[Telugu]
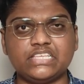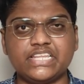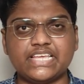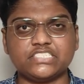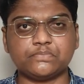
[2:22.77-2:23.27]

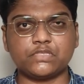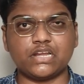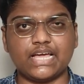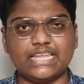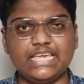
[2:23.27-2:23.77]
థియరీయే
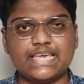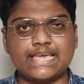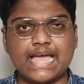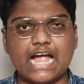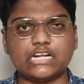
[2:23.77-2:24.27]
చెప్తారు కానీ
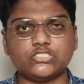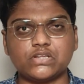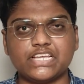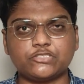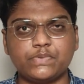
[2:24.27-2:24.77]
హ్యాండ్స్
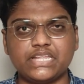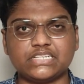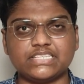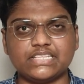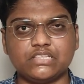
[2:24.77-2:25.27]
ఆన్
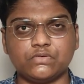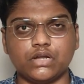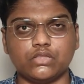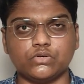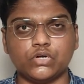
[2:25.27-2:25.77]
ఎక్స్పీరియన్స్ అయితే
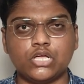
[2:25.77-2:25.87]
ఉండదు